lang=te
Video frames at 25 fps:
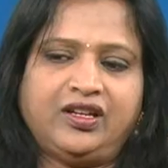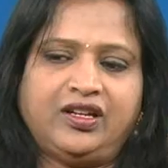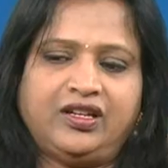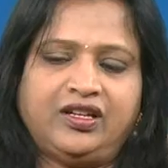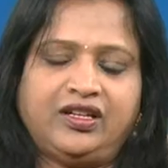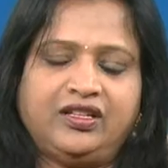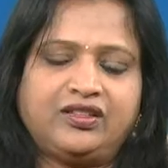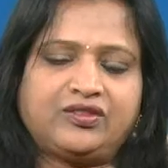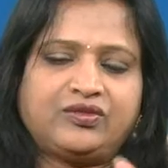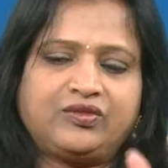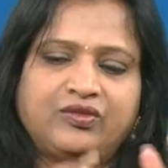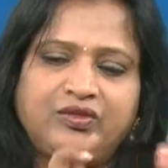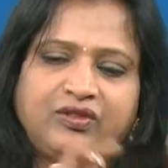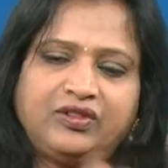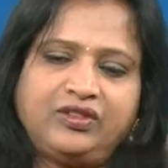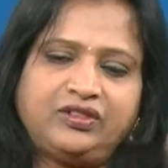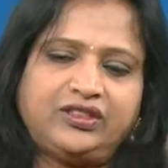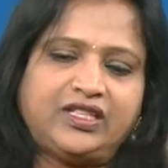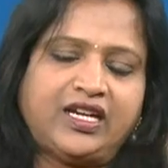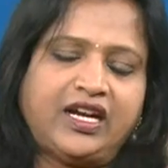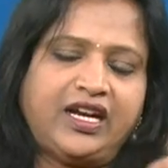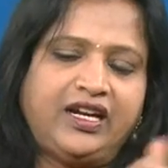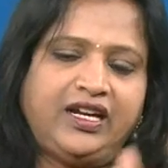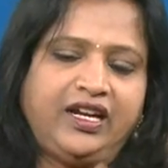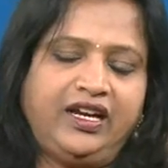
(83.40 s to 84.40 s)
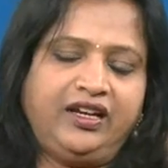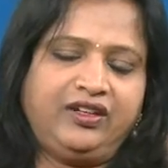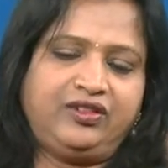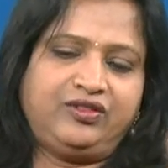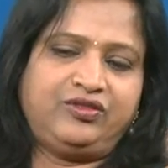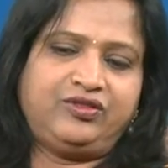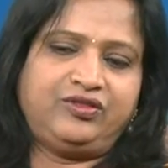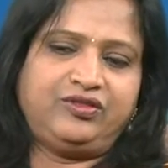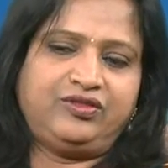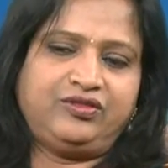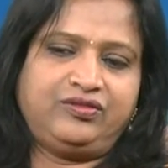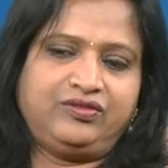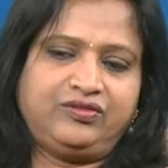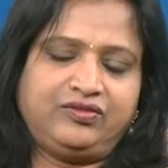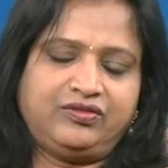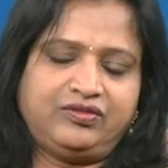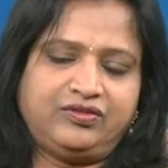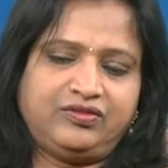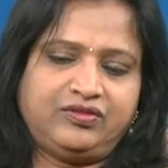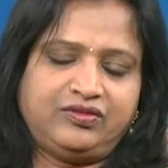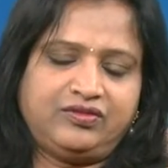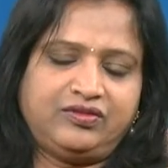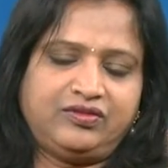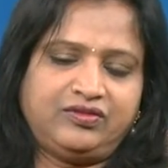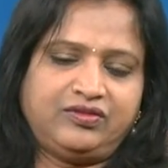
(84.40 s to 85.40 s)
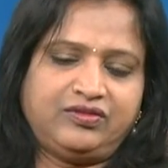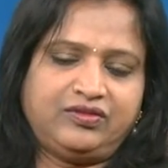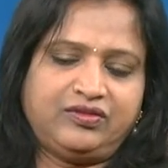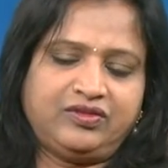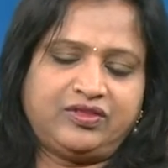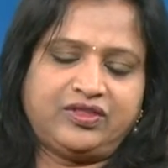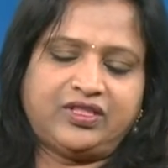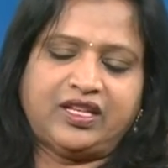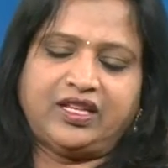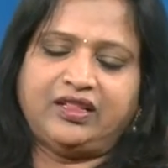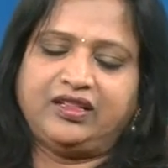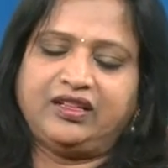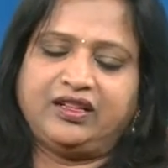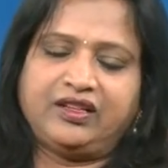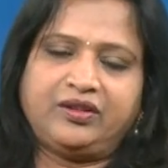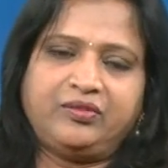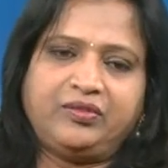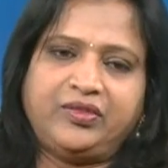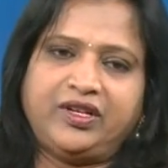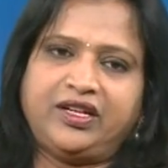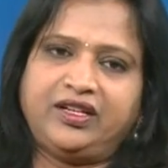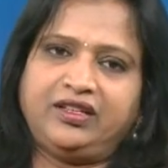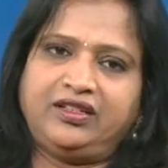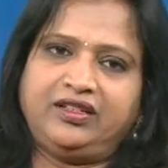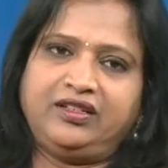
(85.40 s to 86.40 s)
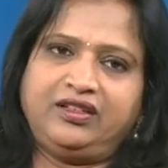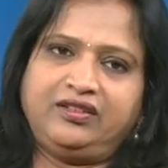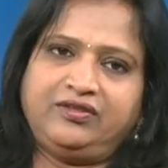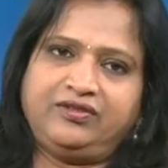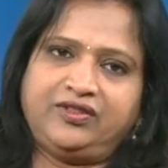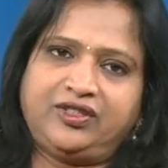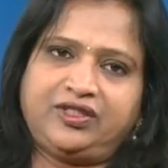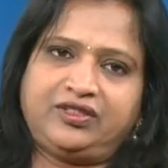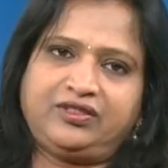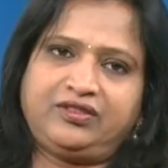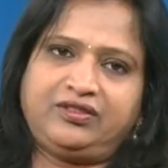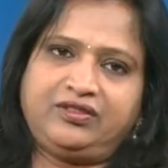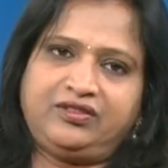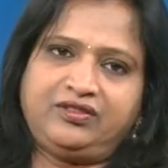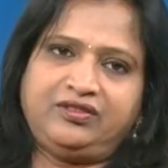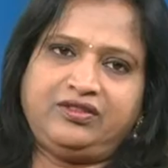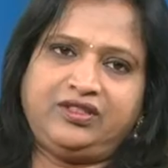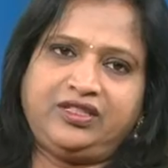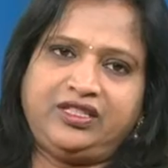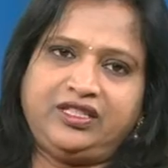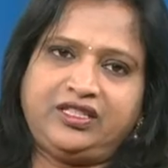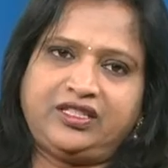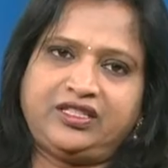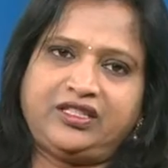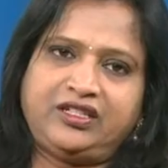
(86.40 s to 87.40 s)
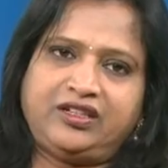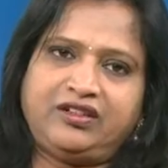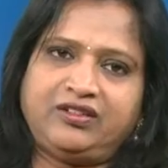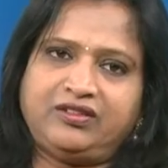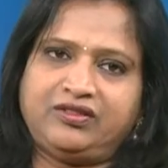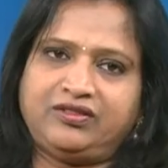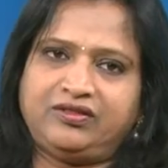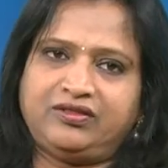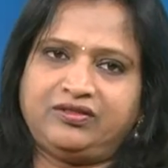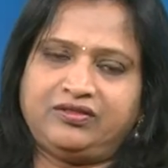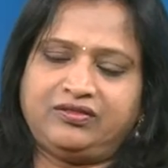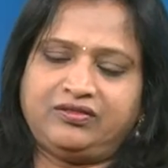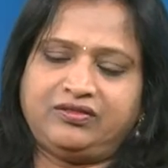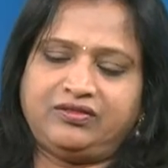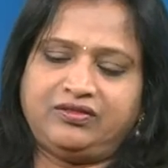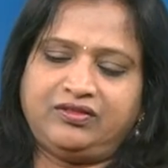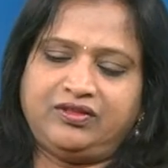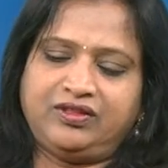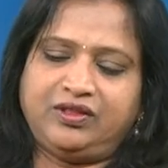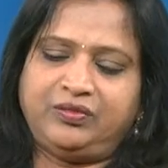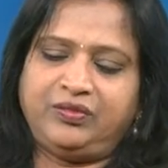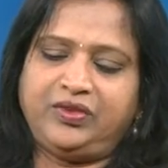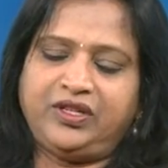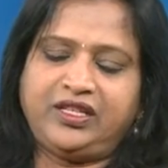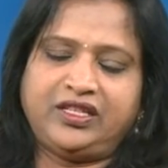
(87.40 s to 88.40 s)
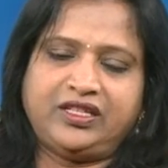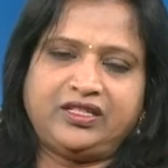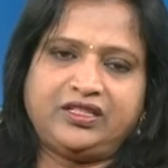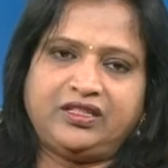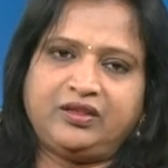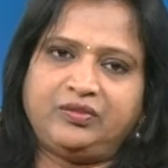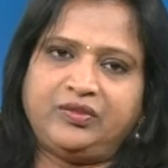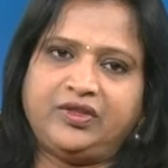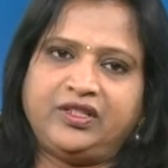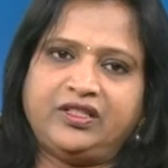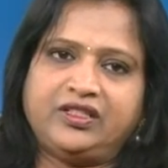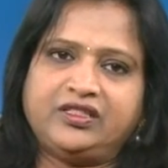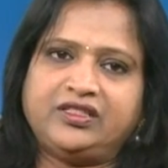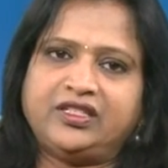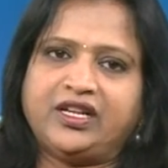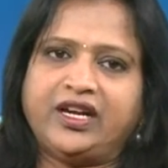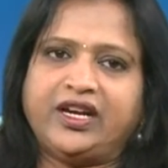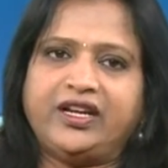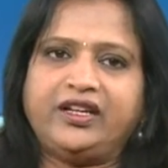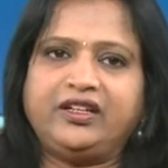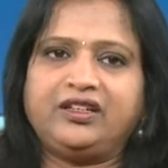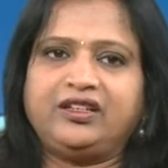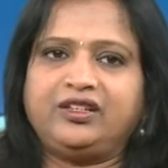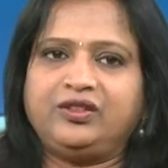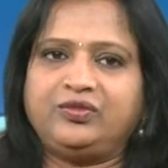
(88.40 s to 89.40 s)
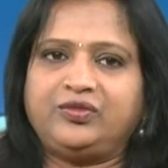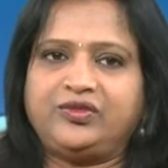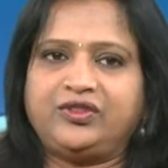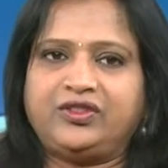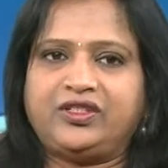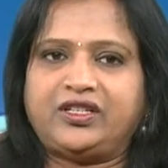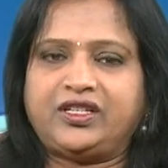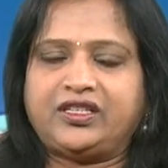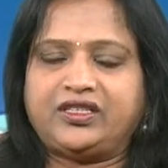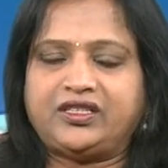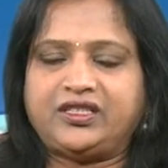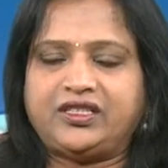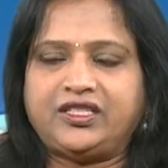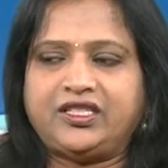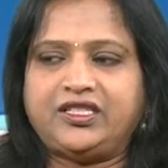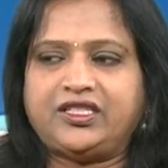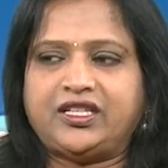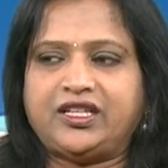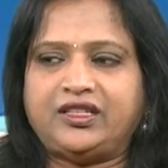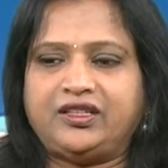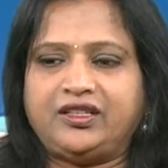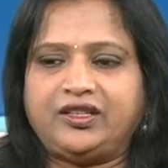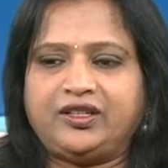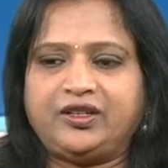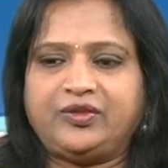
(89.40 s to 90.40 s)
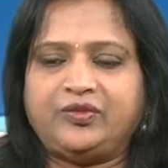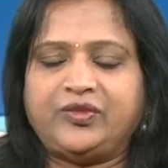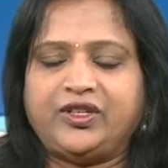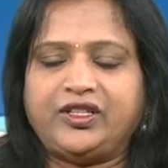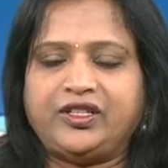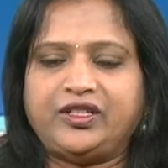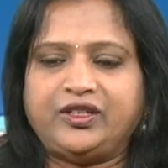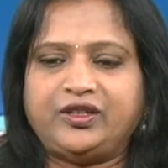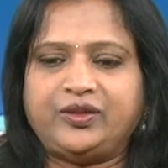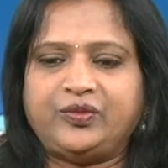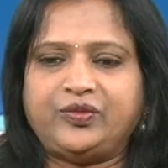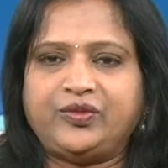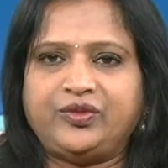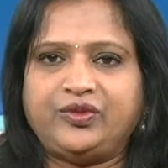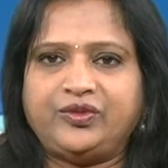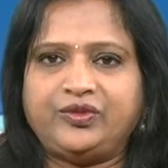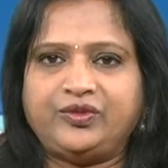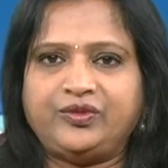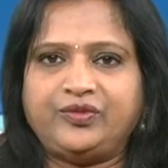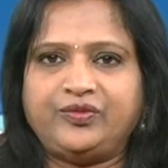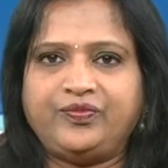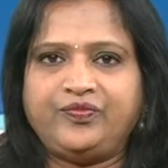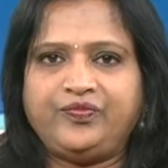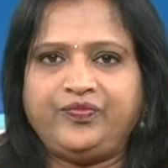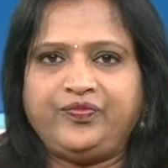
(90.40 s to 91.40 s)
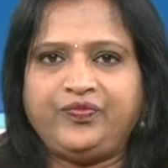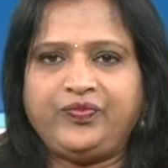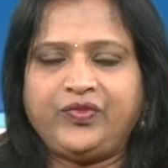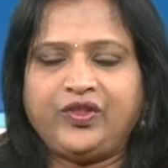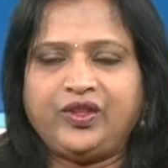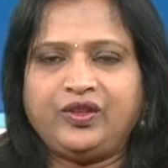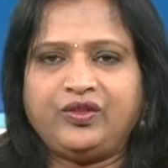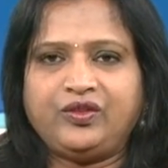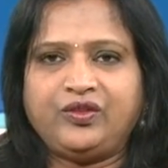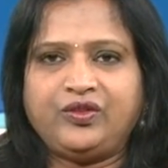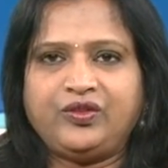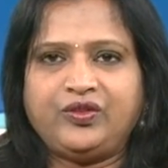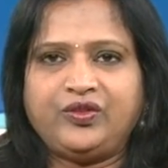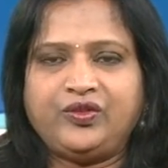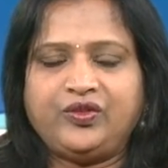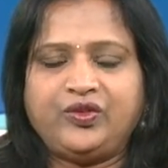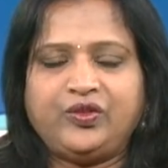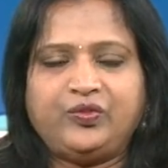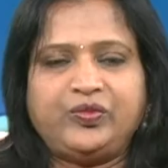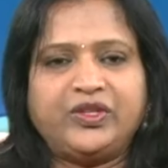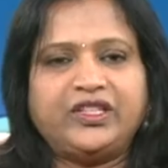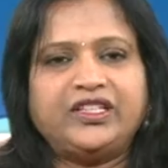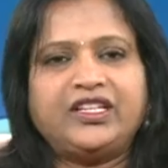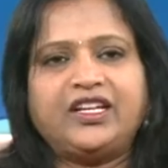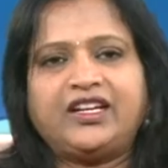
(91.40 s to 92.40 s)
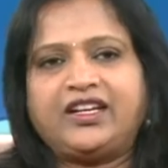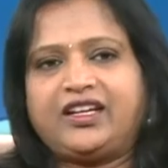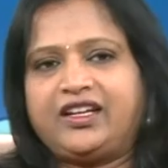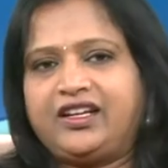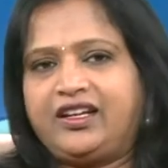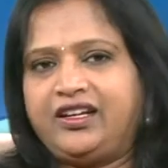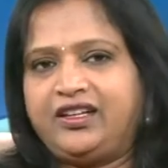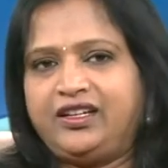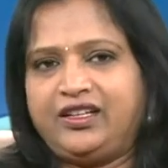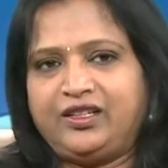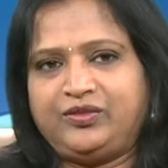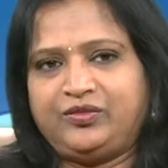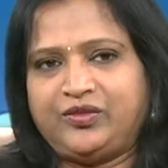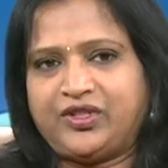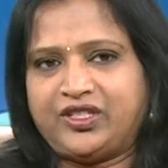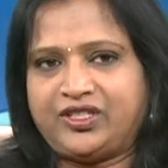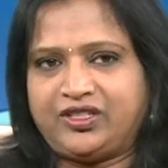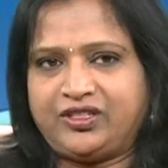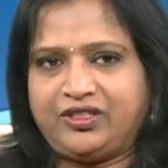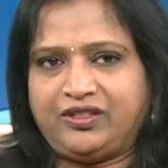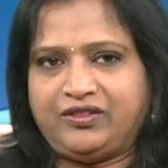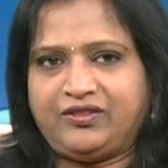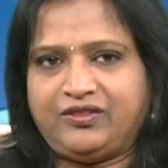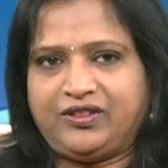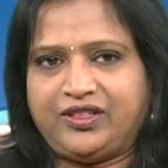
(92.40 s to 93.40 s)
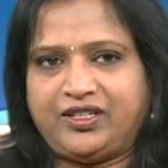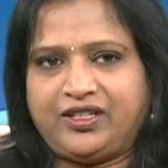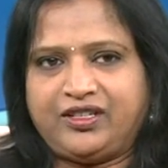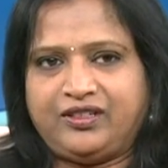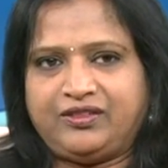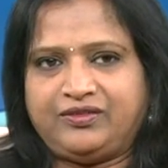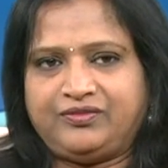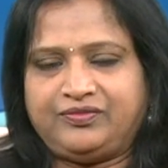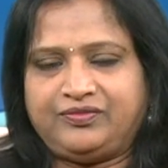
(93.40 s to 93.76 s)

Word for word: నేను స్కూల్లో జాయిన్ అయిన రోజు సంతకం పెడితే ఫస్ట్ రిజిస్టర్లో అప్లికేషన్ మీద జాయినింగ్ రిపోర్ట్ రాసిచ్చి సంతకం పెట్టినప్పుడు ఉపేందర్ గారని హెడ్ మాస్టర్ ఉంటాయి